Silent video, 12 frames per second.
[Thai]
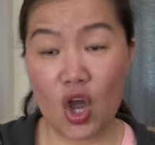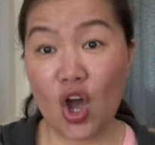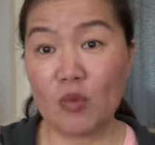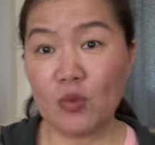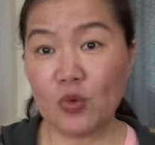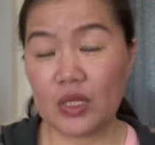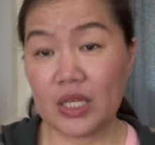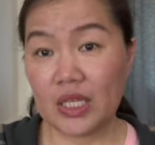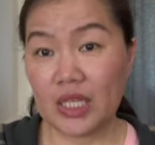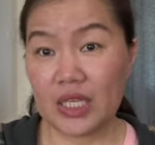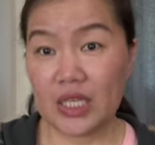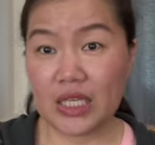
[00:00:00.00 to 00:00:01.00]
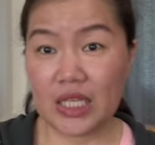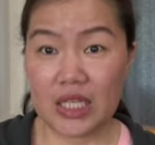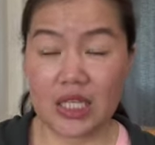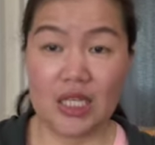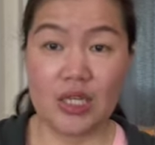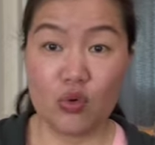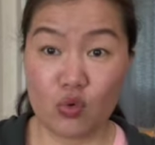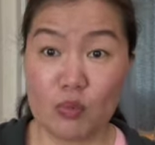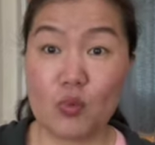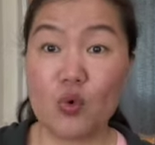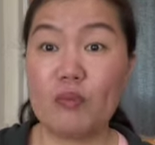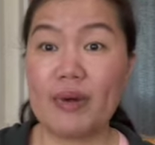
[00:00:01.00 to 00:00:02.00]
ข้อมูลที่รว
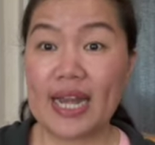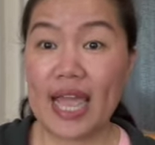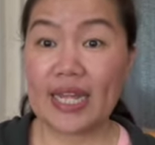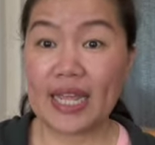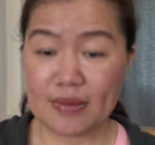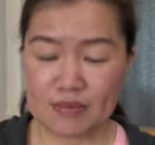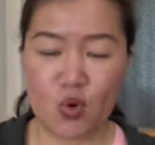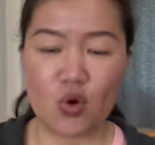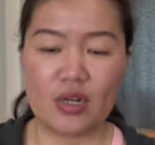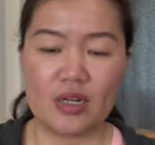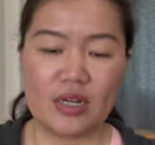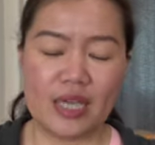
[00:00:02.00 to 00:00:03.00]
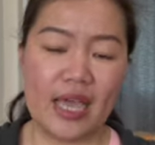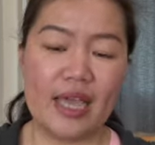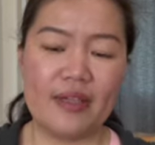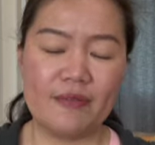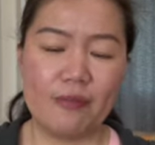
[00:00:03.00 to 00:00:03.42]
บรวมมาได้ทั้งหมดนะคะ